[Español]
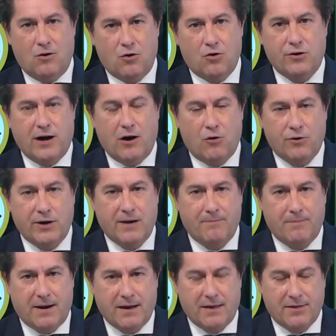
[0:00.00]
hora a hora,
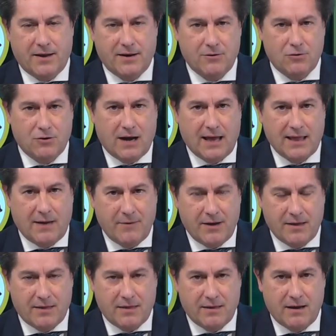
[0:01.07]
para hacerlo cada
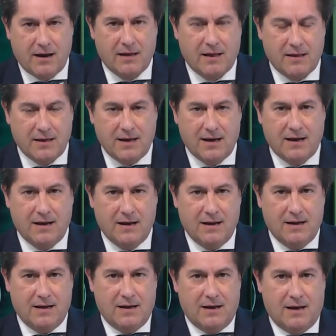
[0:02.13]
vez y cada día
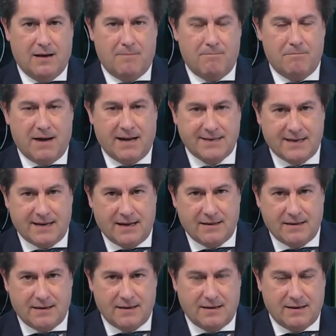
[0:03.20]
más
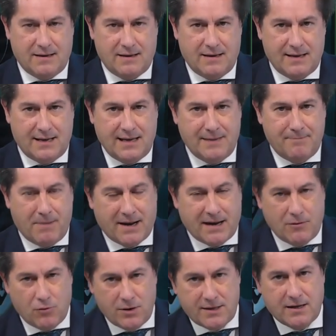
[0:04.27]
grande. Y para
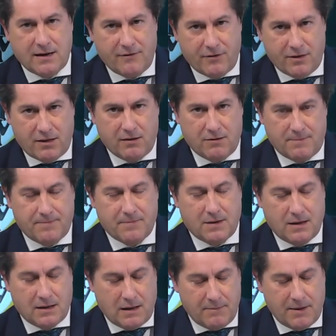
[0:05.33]
nuestra afición,
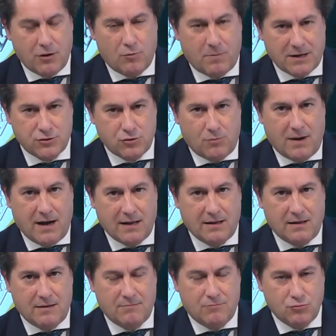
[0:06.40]
que también lo pasó
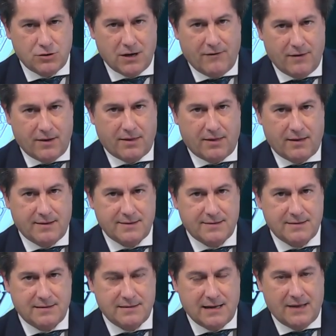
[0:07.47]
mal muchas veces,
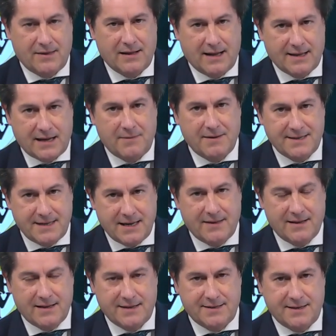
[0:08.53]
la de la travesía
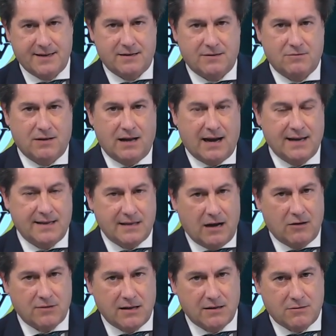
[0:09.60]
del desierto, la que ha
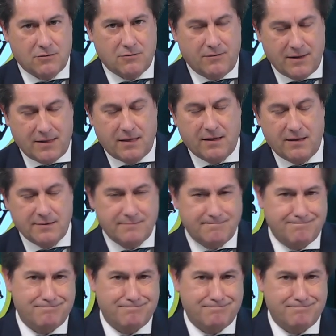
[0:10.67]
estado tantas veces